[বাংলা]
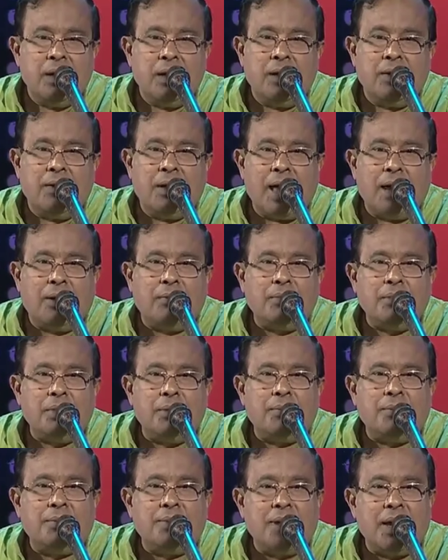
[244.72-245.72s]
কারণ এখন
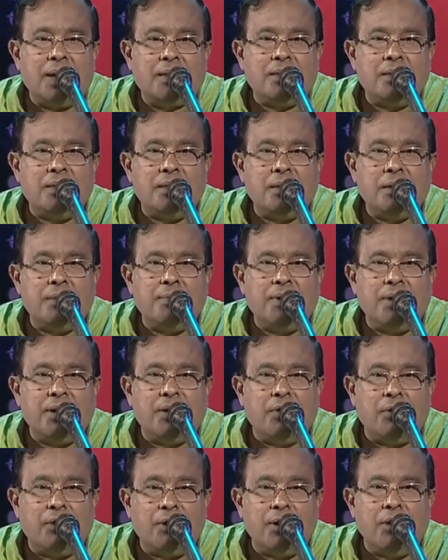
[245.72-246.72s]
যেমন ট্র্যাক সিস্টেমে
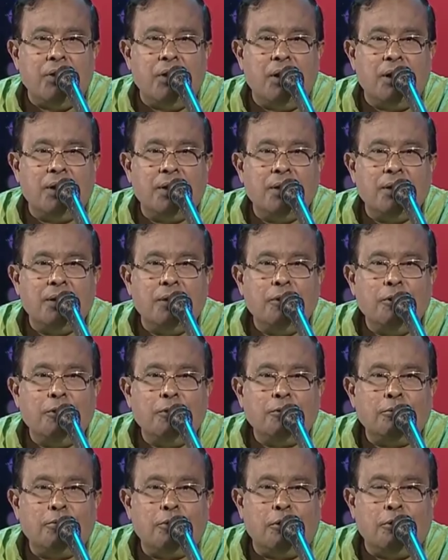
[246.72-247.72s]
রেকর্ডিং হয়
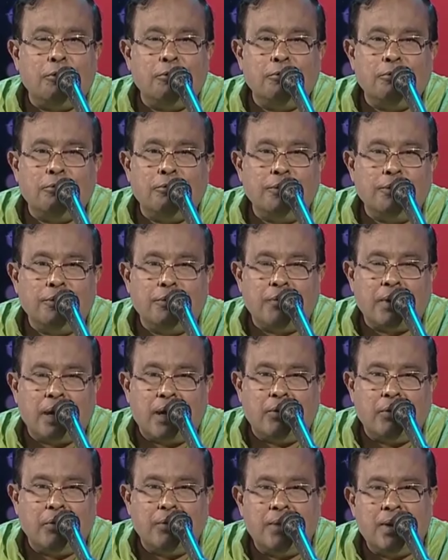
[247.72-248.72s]
তখন তো উনি তো তা
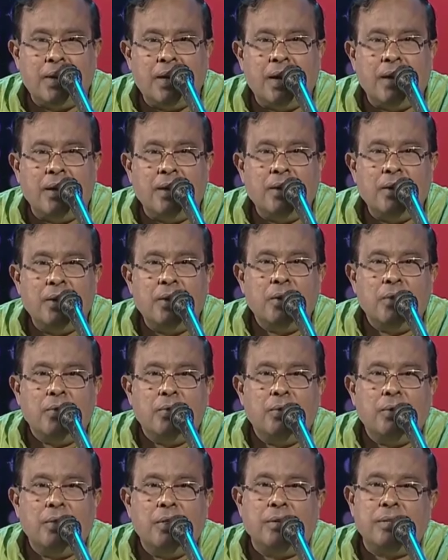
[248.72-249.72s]
করবেন না
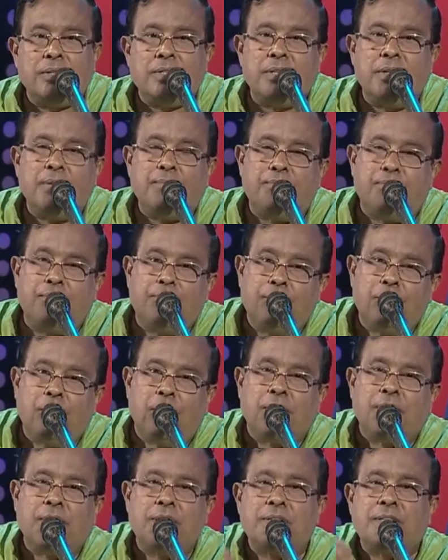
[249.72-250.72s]
উনি হচ্ছেন ফুল
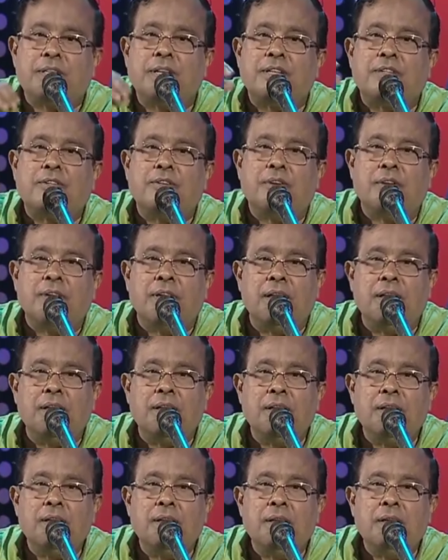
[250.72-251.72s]
অর্কেস্ট্রার সঙ্গে
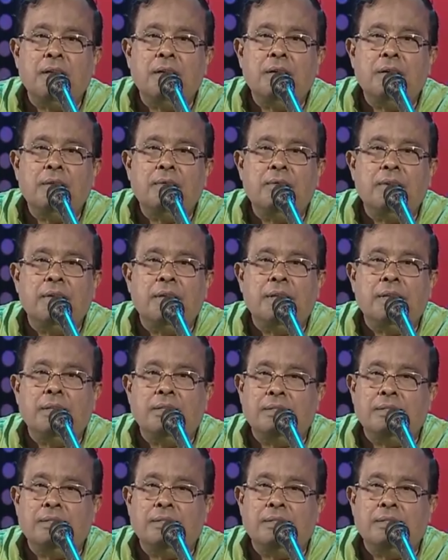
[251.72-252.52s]
উনি